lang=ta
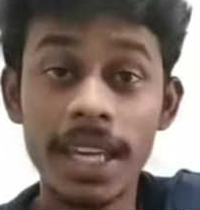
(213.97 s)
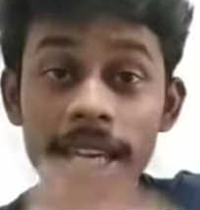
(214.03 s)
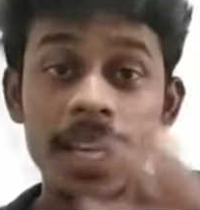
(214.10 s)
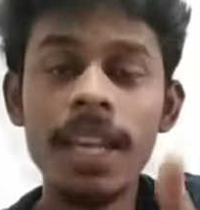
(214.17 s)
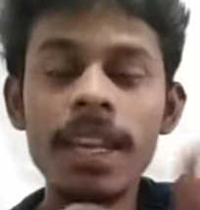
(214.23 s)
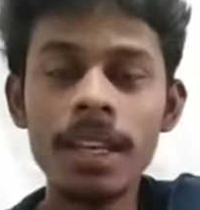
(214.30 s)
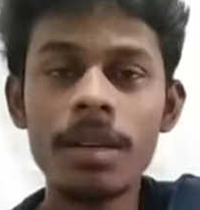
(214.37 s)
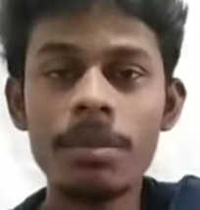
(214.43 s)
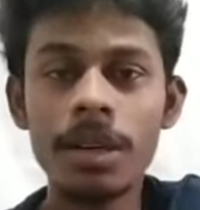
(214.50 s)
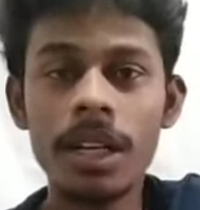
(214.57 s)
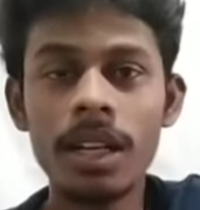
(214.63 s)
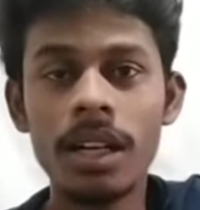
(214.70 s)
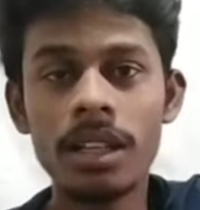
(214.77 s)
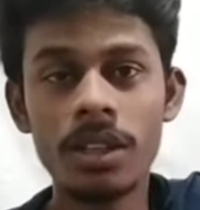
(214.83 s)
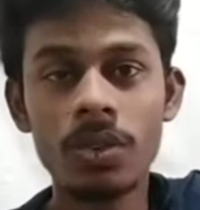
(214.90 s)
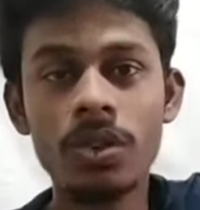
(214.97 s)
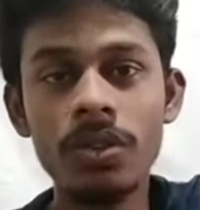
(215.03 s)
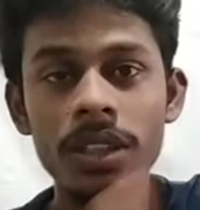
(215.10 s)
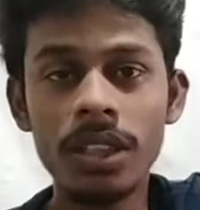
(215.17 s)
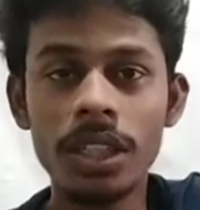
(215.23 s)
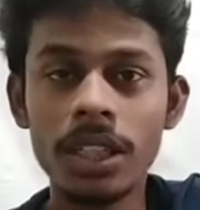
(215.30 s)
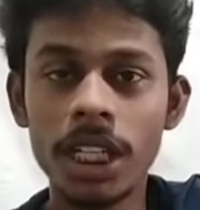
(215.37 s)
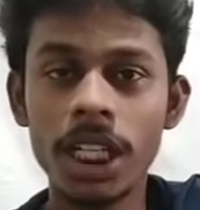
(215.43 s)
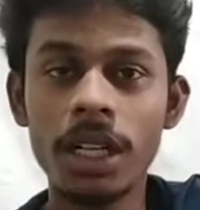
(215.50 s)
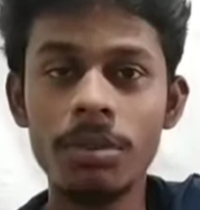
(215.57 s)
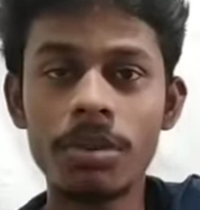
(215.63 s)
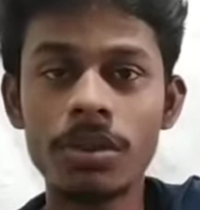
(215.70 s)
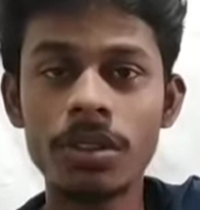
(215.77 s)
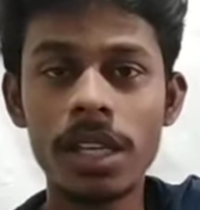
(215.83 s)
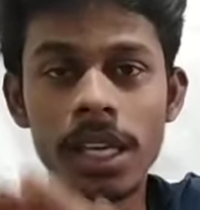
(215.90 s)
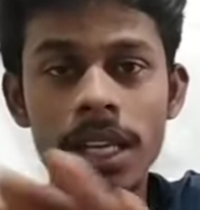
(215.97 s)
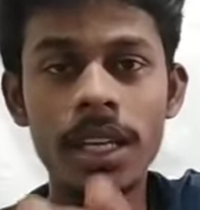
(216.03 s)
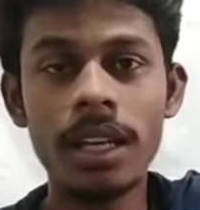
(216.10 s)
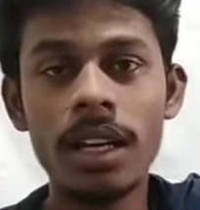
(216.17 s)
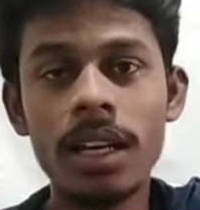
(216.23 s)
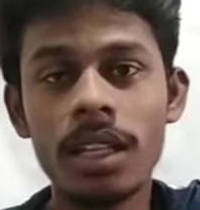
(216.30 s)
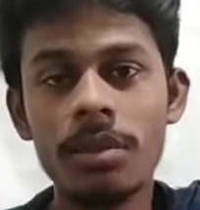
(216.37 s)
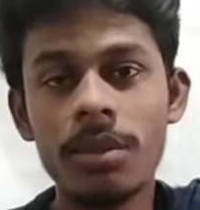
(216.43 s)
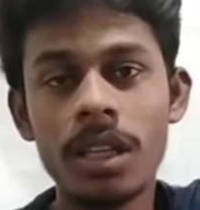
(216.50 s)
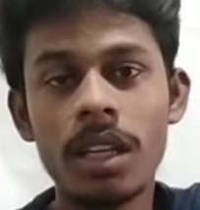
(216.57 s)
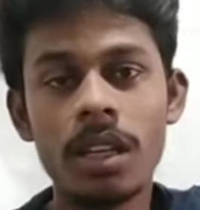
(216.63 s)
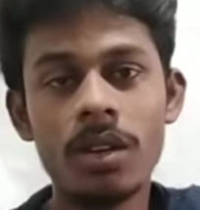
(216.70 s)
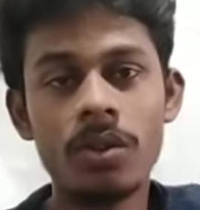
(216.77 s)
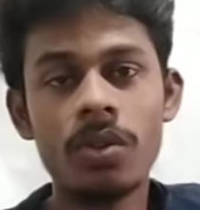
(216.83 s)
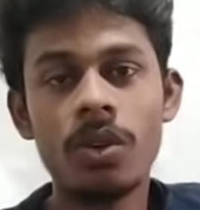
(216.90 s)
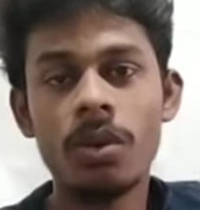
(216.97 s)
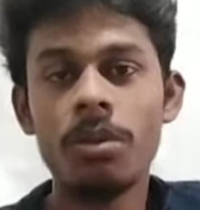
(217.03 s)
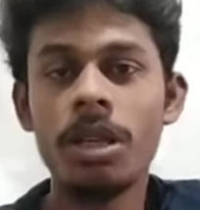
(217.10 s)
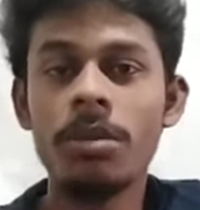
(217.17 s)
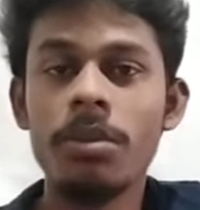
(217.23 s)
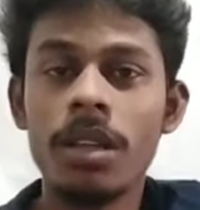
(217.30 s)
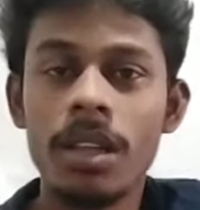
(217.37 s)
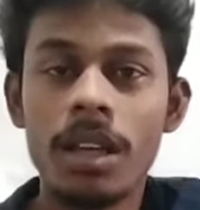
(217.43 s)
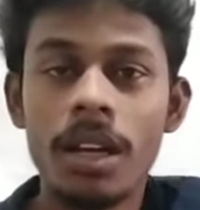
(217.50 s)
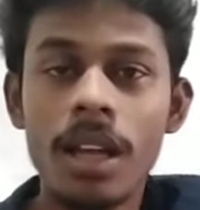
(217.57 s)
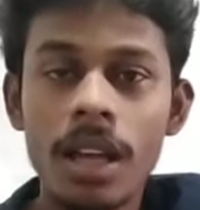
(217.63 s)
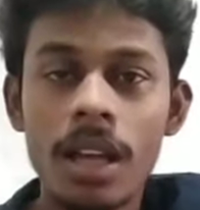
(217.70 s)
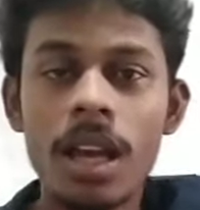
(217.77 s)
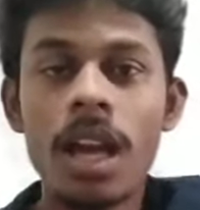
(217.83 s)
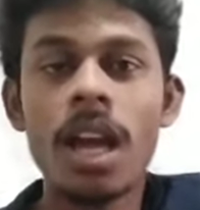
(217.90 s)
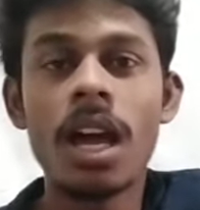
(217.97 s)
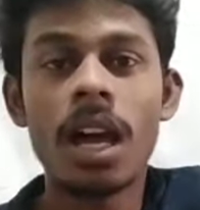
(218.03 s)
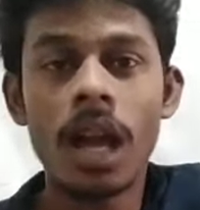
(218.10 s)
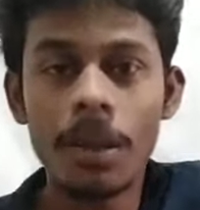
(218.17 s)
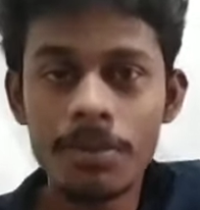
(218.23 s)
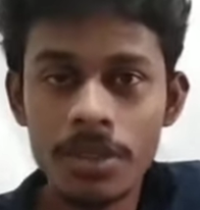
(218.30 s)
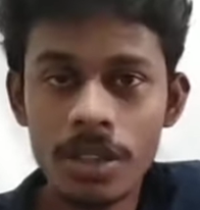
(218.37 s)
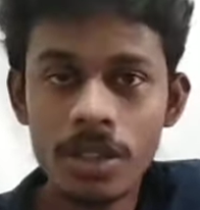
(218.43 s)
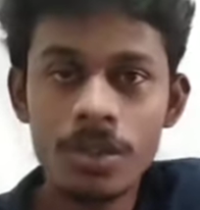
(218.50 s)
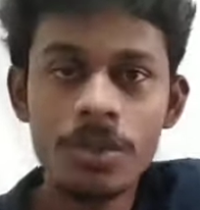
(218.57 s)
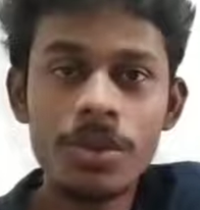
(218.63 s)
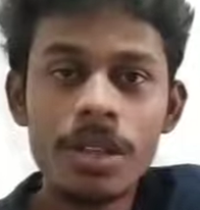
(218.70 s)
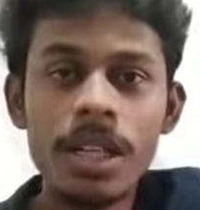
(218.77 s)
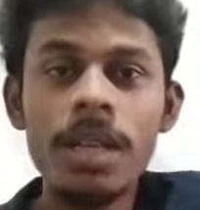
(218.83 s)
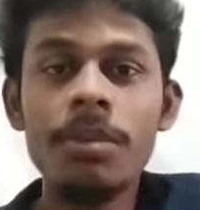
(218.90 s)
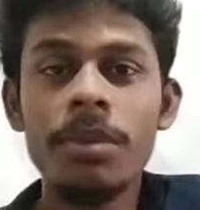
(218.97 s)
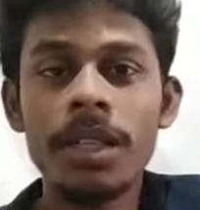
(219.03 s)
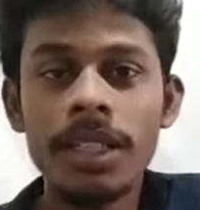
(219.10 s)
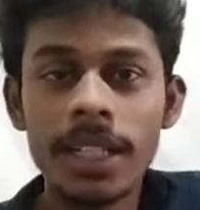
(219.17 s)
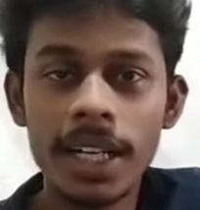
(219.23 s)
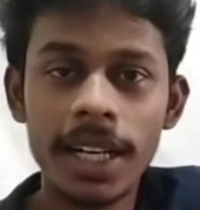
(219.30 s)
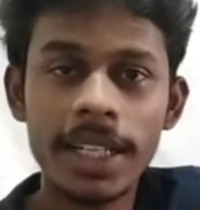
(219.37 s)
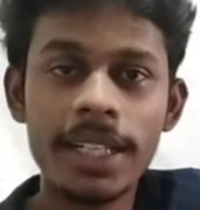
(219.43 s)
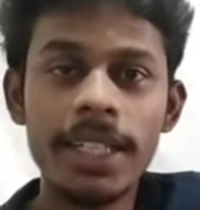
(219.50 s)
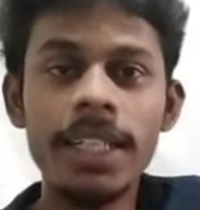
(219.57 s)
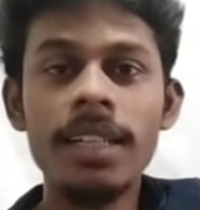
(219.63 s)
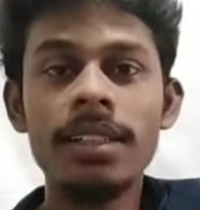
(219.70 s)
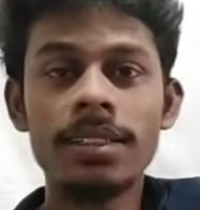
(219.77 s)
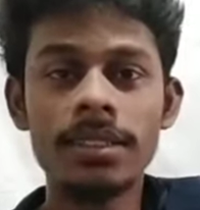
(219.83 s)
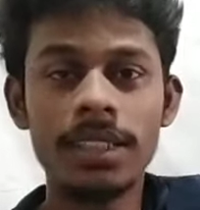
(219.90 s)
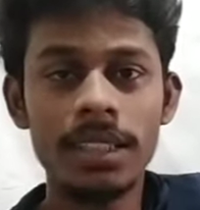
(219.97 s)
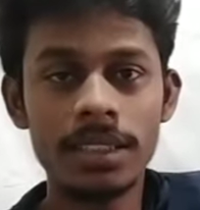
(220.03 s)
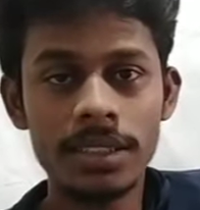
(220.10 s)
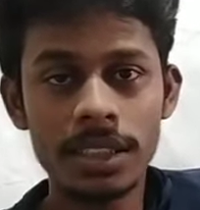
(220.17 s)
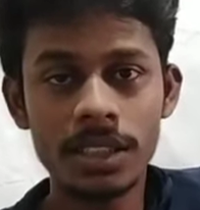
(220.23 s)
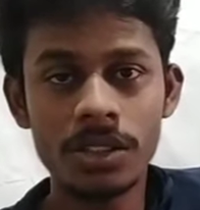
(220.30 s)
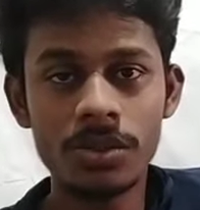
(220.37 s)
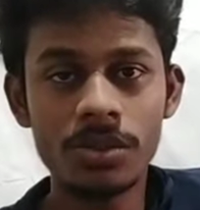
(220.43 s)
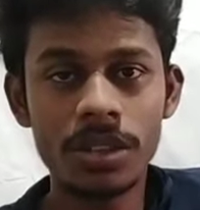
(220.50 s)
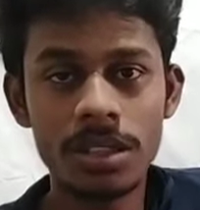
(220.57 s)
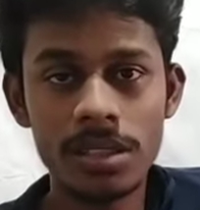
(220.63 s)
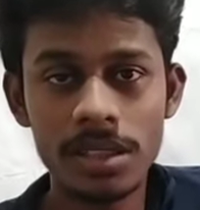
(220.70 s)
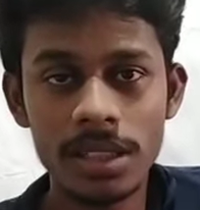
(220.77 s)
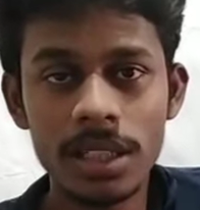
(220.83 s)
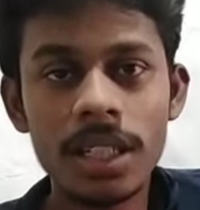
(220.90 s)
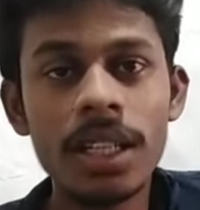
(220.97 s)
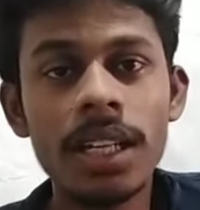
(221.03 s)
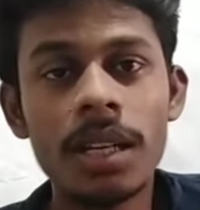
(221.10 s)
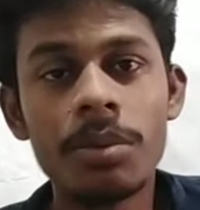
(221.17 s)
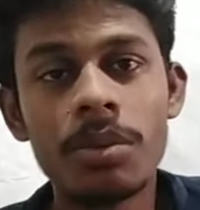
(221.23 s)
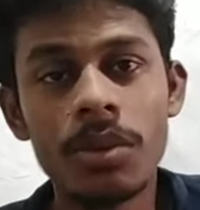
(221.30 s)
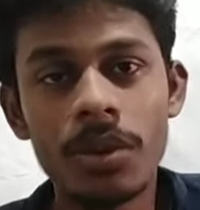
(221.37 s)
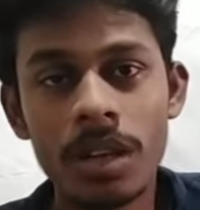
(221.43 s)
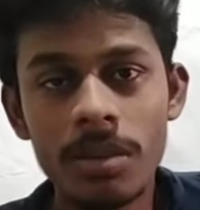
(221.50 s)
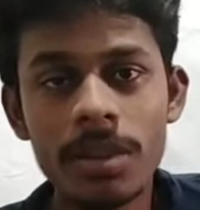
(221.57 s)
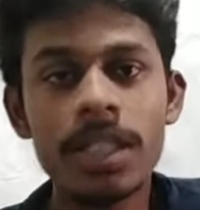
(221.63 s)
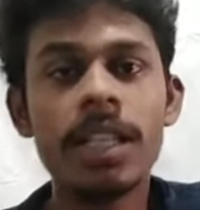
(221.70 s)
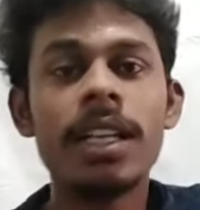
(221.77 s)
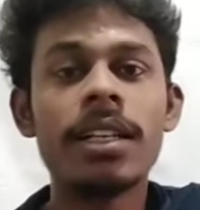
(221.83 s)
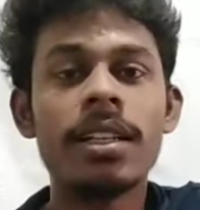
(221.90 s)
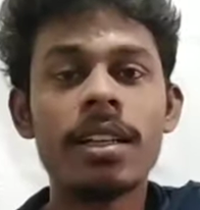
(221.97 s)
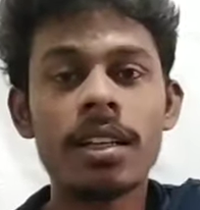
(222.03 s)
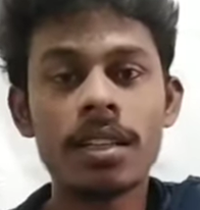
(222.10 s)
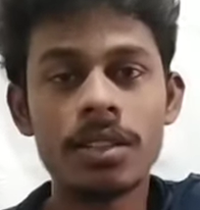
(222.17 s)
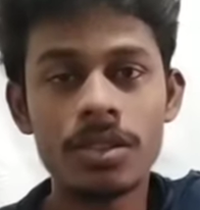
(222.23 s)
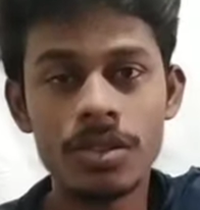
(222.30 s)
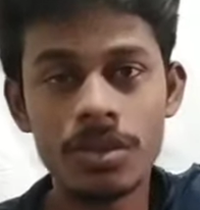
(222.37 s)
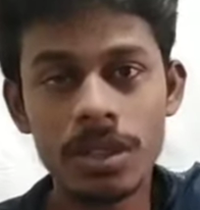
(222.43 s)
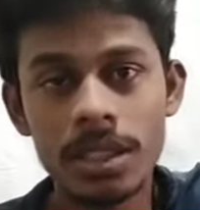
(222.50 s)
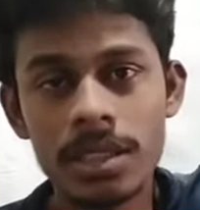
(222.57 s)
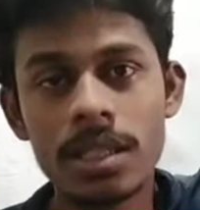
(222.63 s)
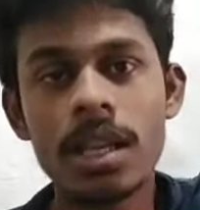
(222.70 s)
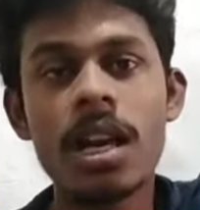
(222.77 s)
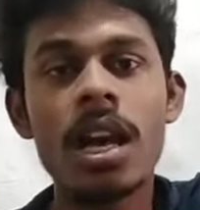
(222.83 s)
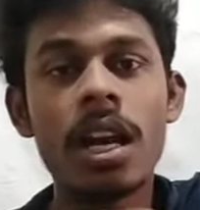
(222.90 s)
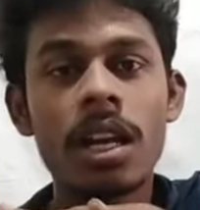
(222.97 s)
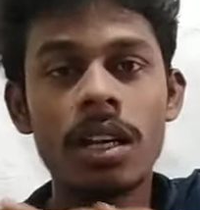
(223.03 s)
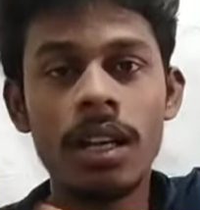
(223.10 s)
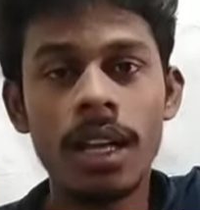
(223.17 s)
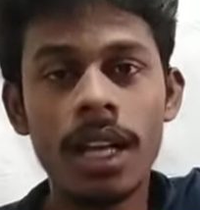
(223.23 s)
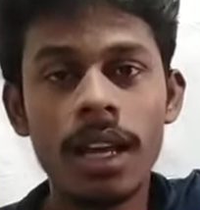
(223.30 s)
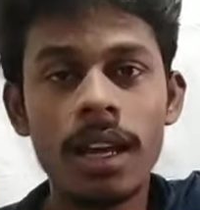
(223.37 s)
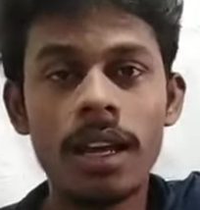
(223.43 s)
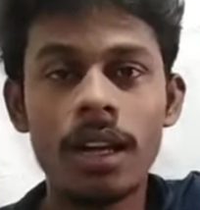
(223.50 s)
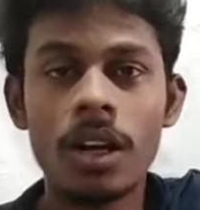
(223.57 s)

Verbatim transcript: கெரியர் எப்படிடா அந்த கோவிட் நைன்டீனுக்கு அப்புறம் கெரியர்லாம் இந்த மாதிரி இருக்கும் அப்படின்னு கேட்டீங்கன்னா அப்சல்யூட்லி பிடெக் ஐடி சிஎஸ்சி ஸ்டூடெண்ட்ஸுக்கு இல்லை ப்ரோக்ராமிங் ரிலேட்டடான ஸ்டூடெண்ட்ஸ் எல்லா